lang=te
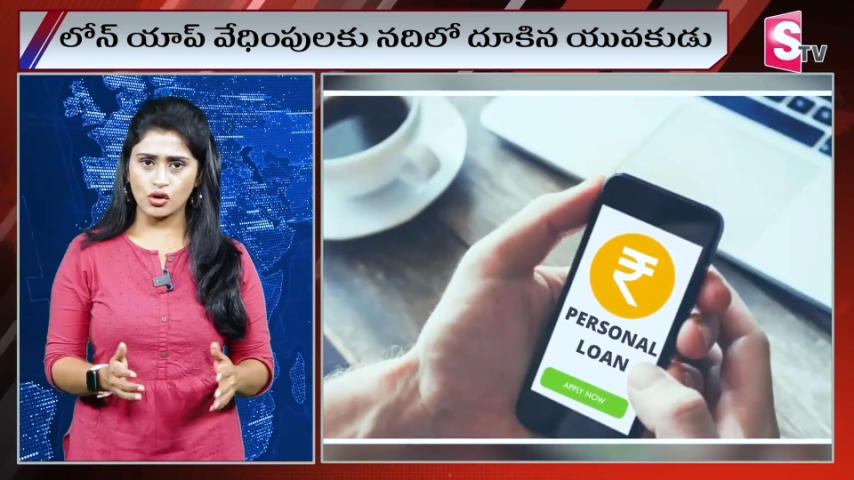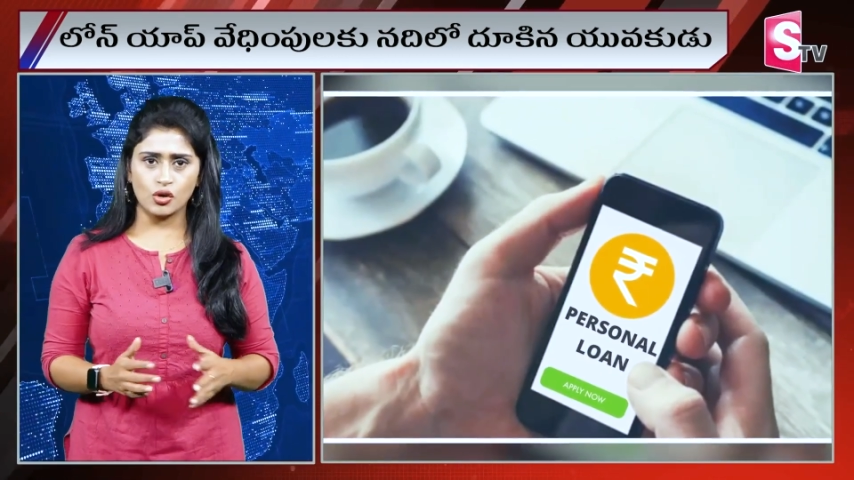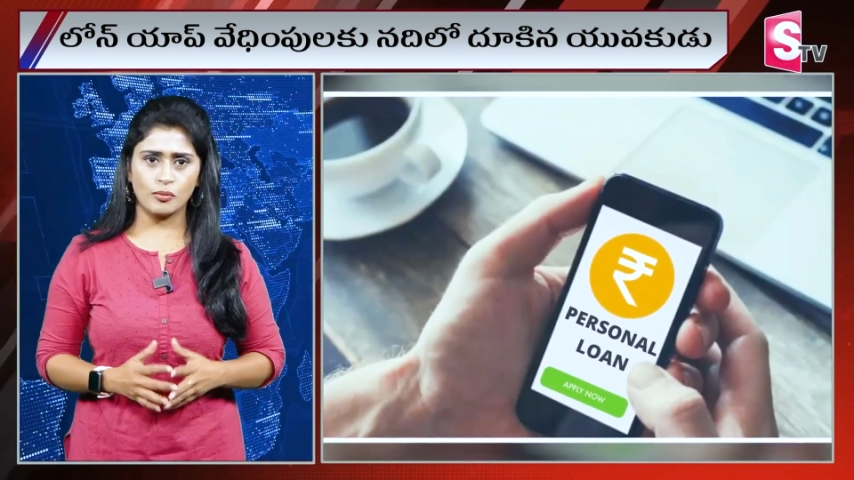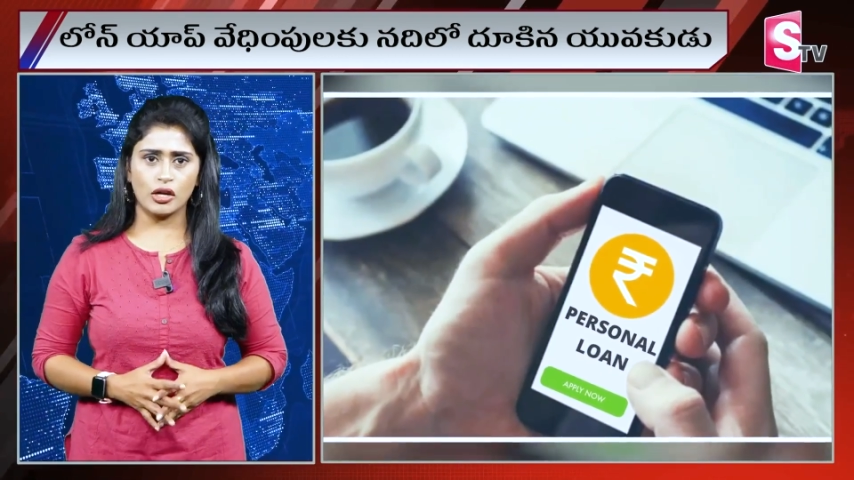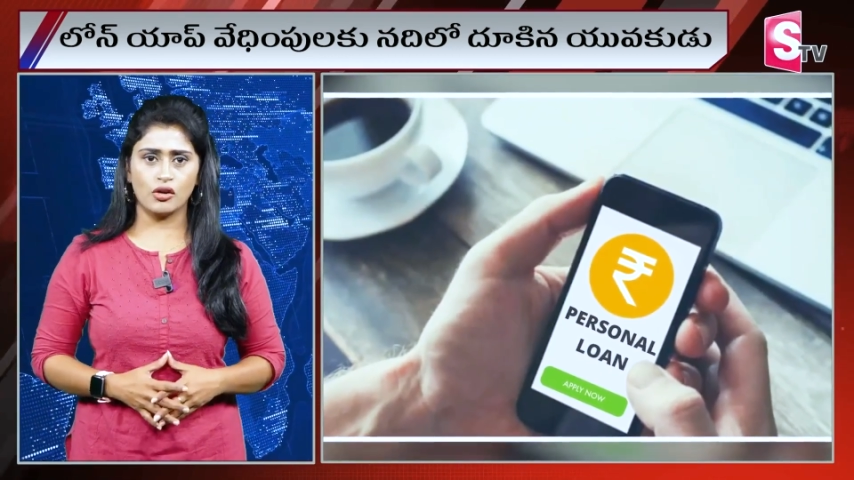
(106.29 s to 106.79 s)

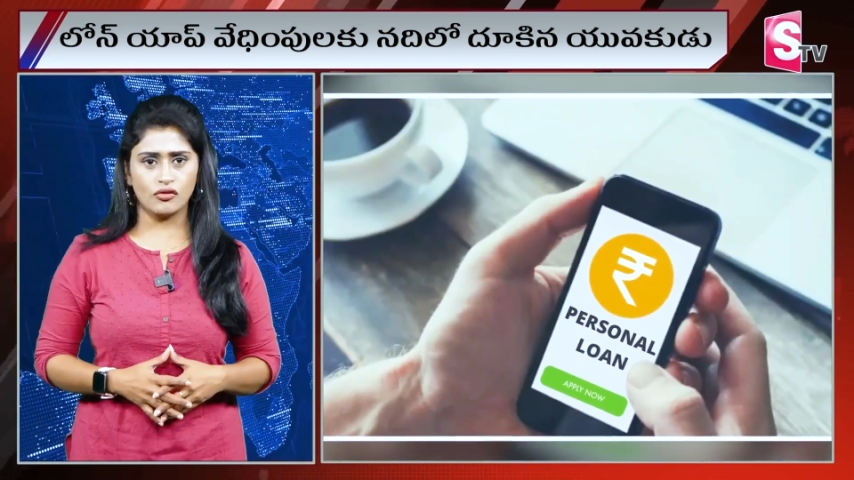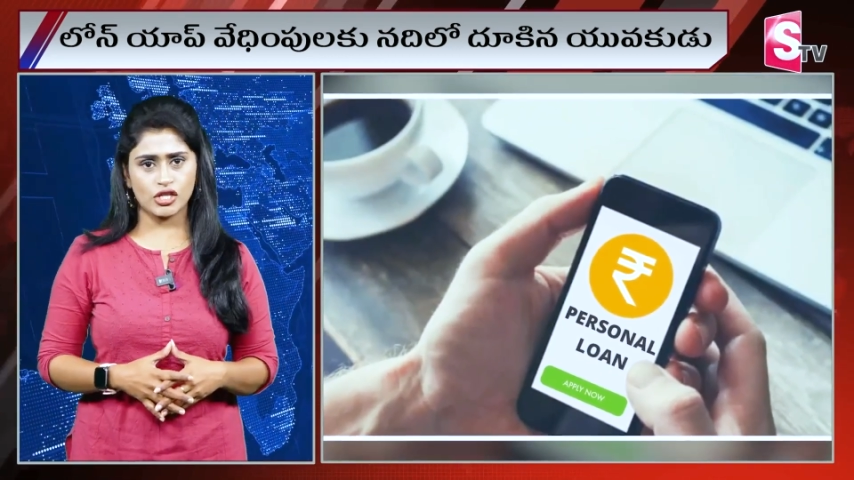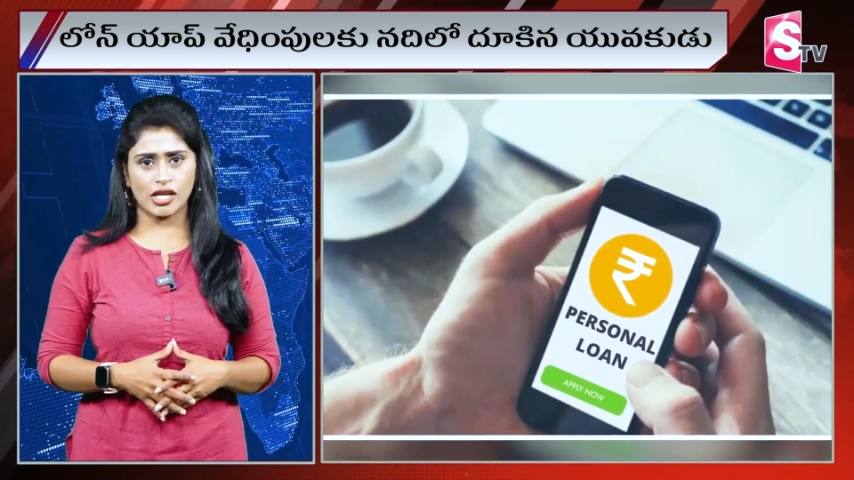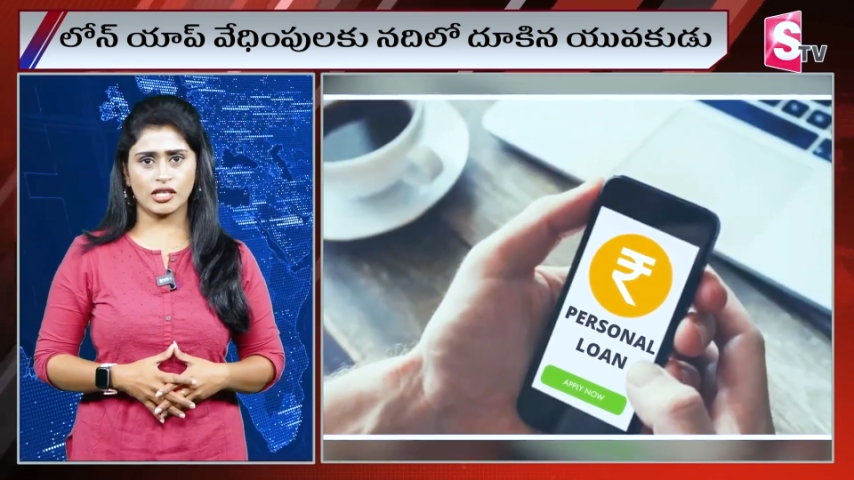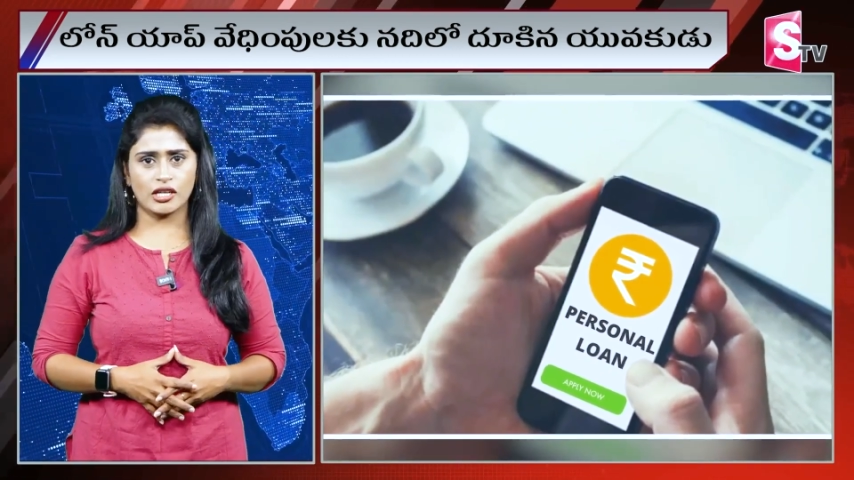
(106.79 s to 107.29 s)
కుటుంబంలో
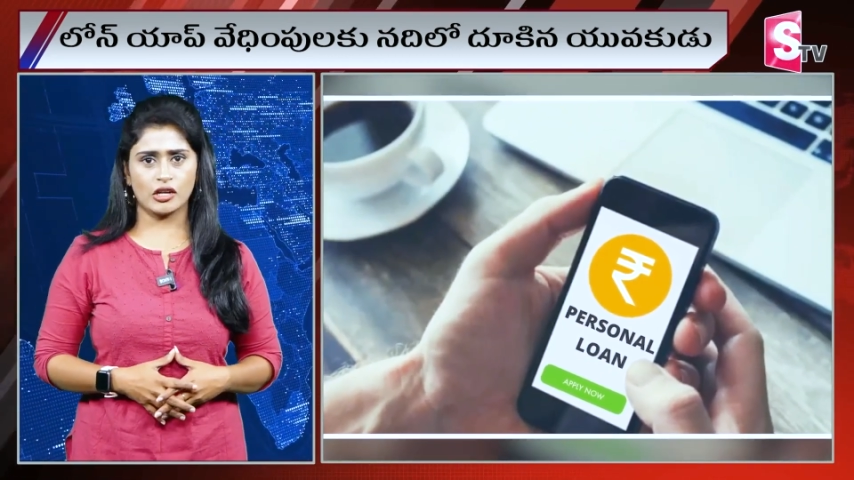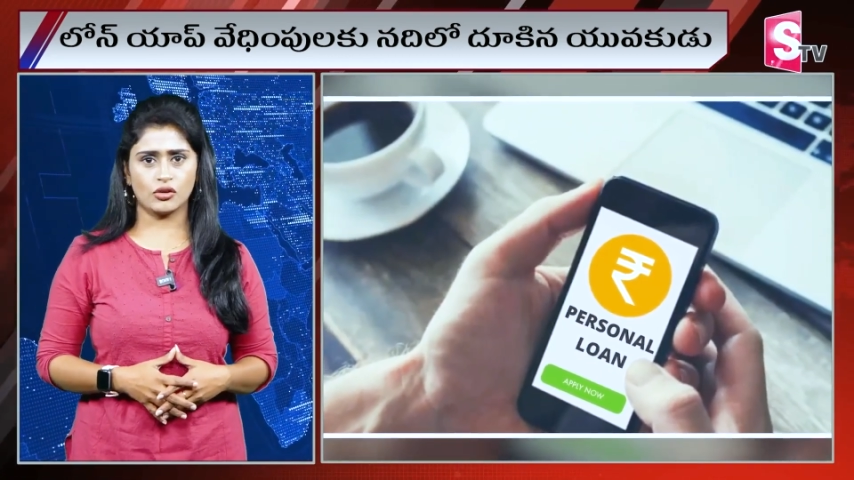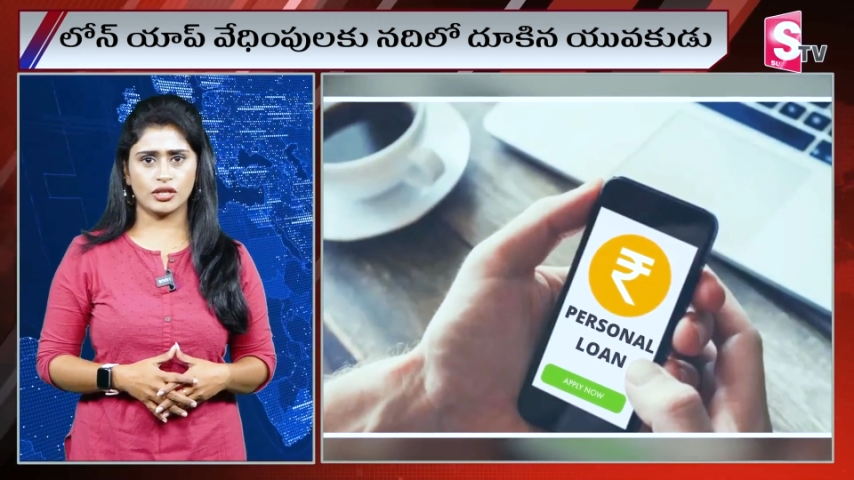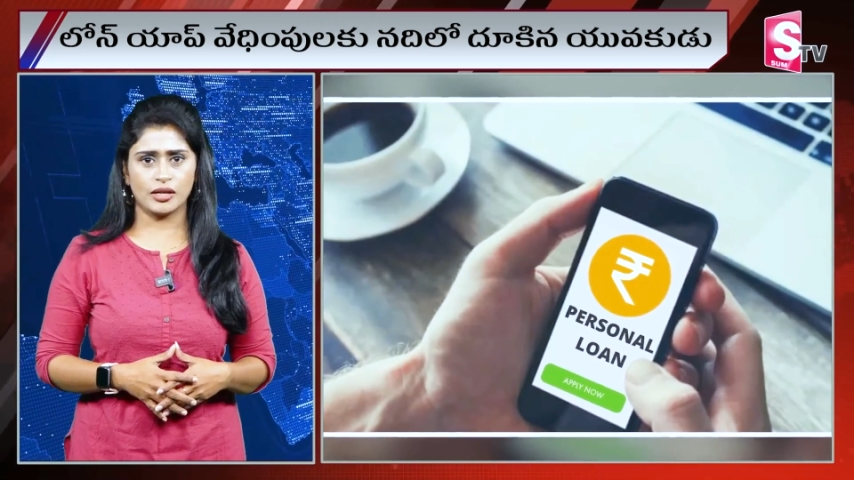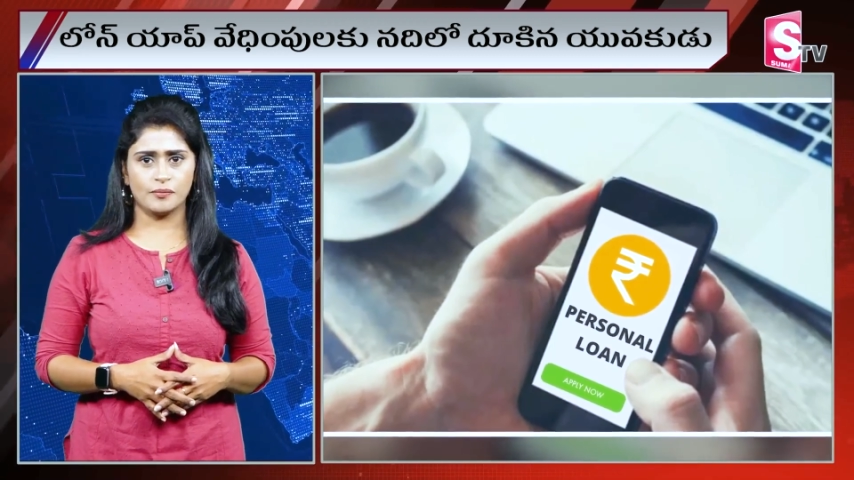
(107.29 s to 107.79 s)
విషాదం
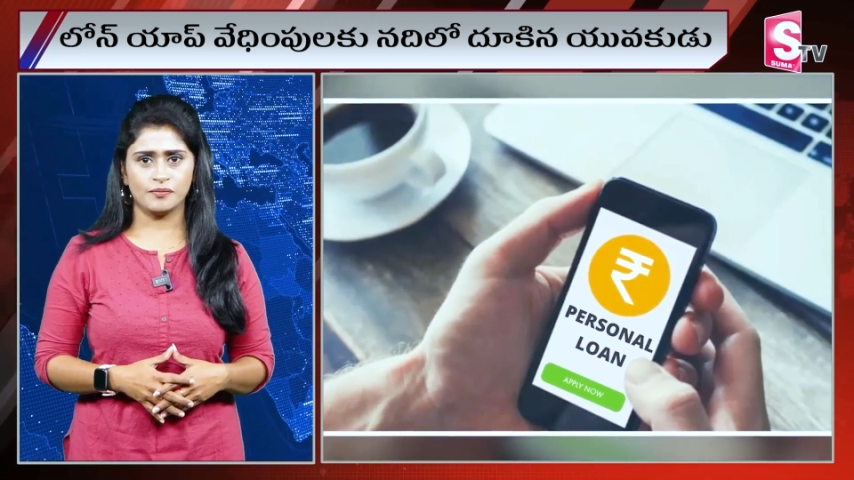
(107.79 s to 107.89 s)
నెలకొంది